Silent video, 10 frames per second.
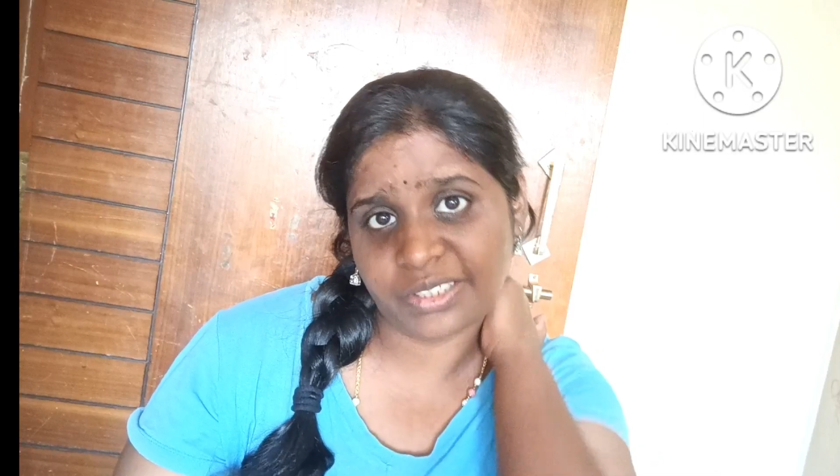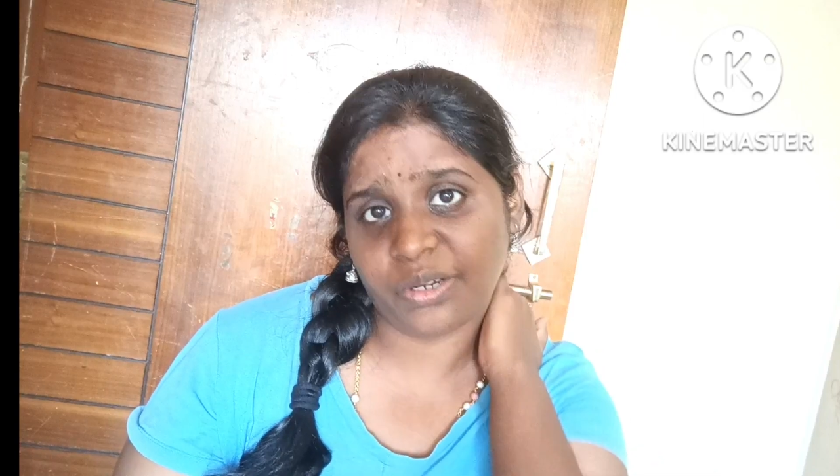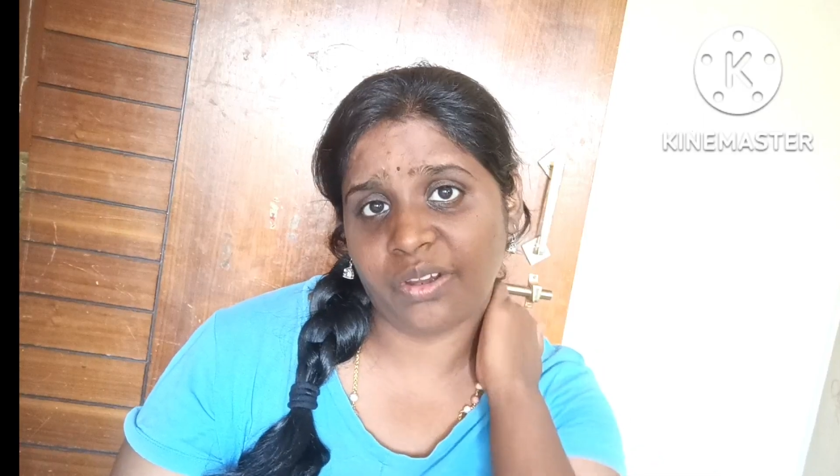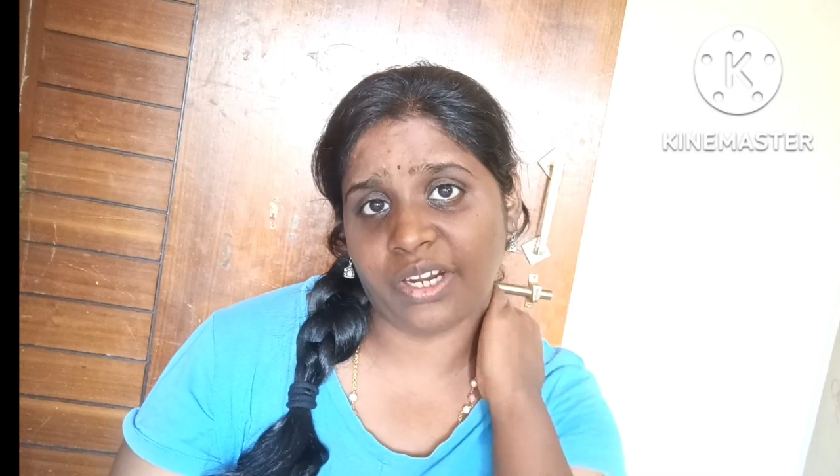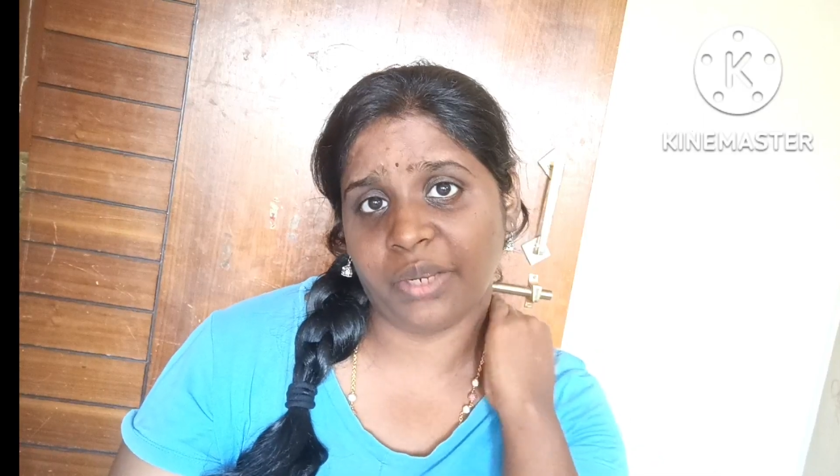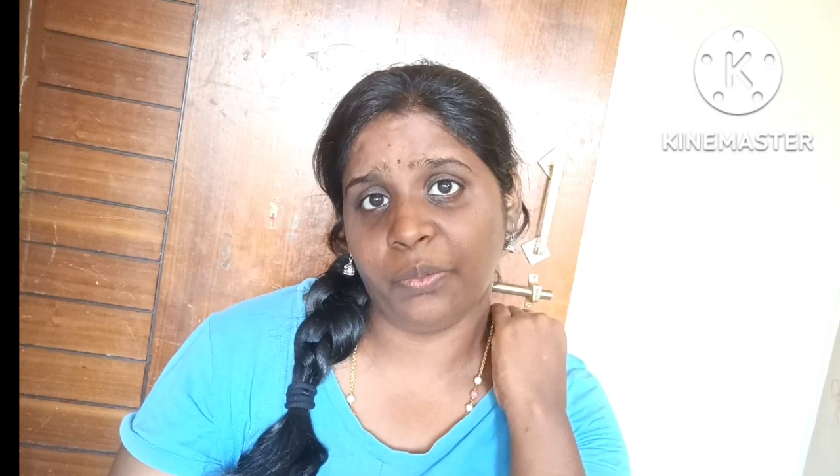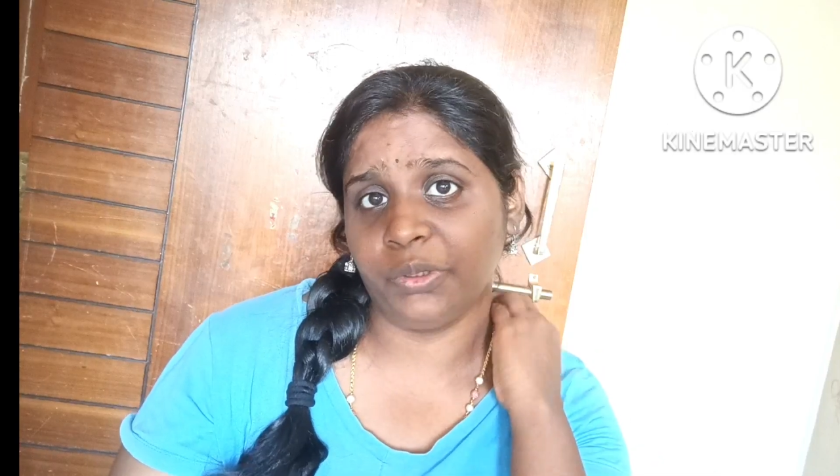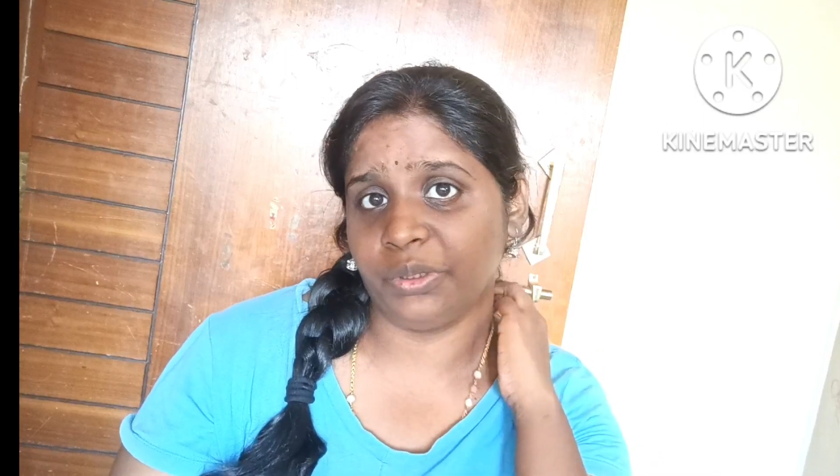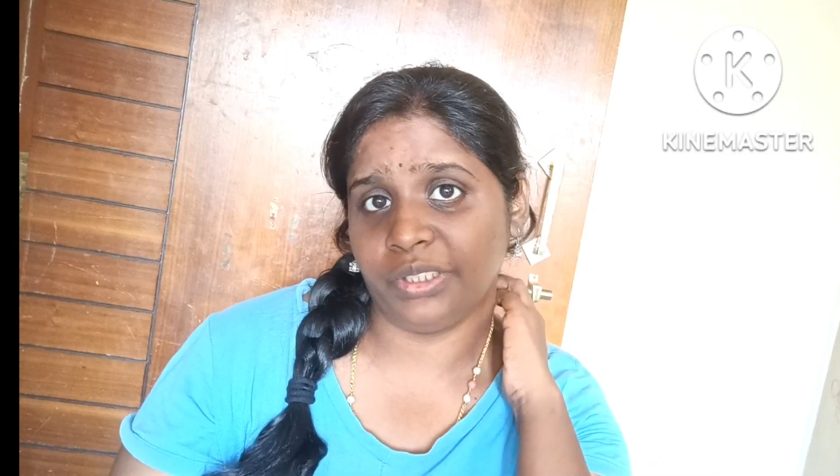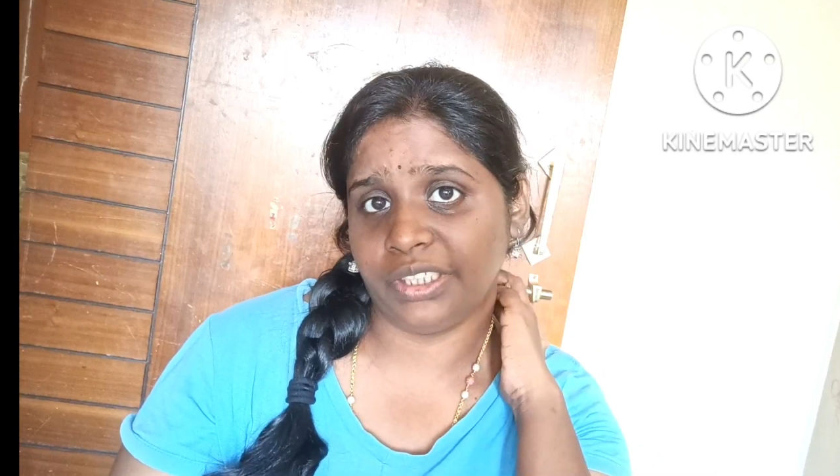అవర్స్లో
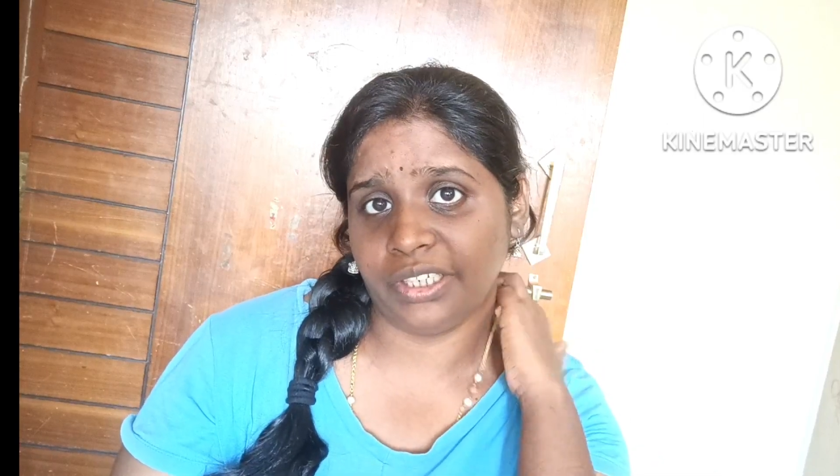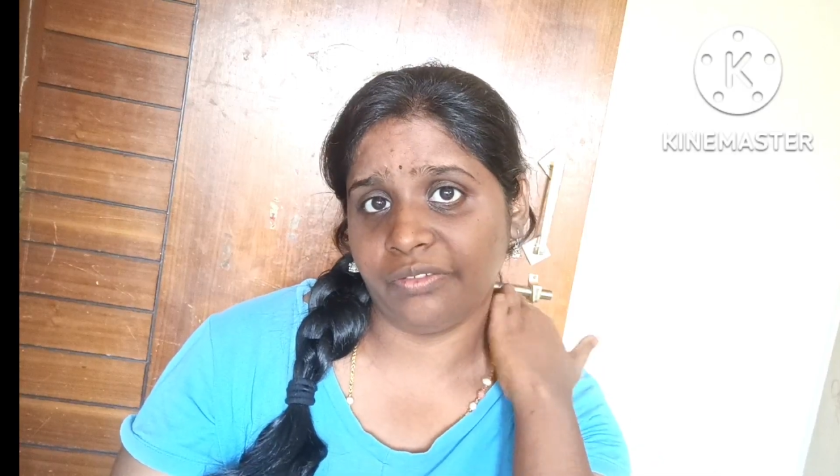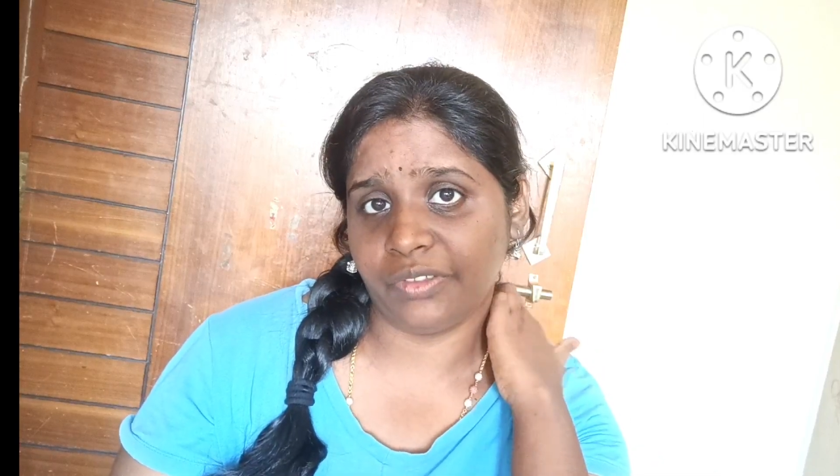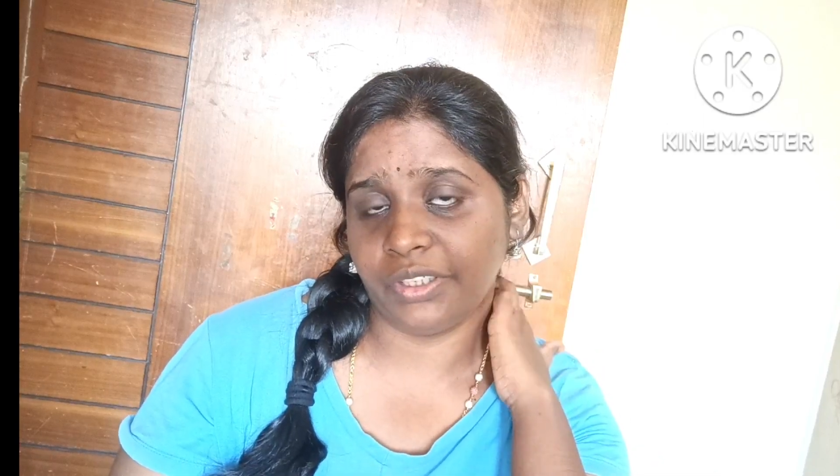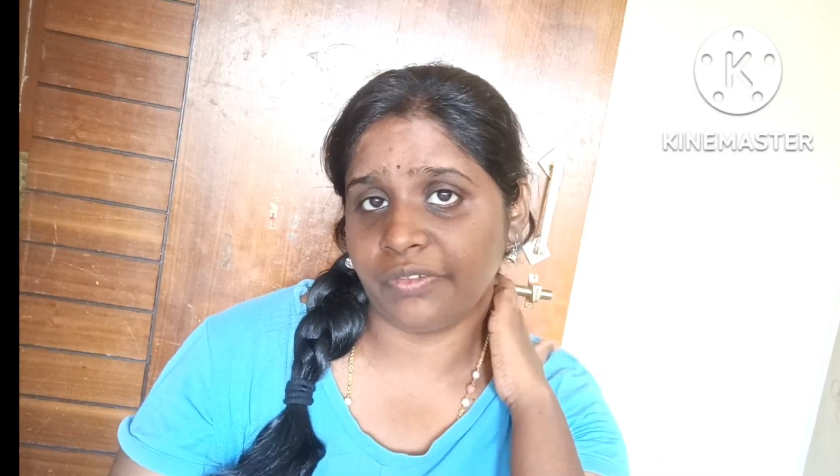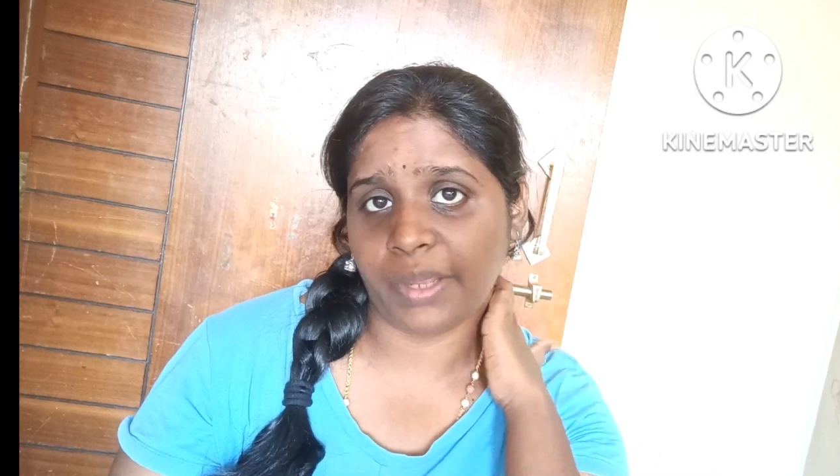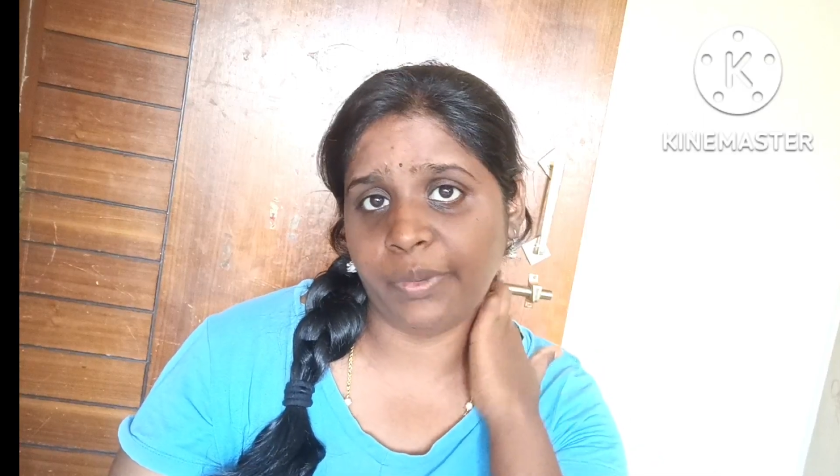అరిగిపోతుంది తిన్న ఫుడ్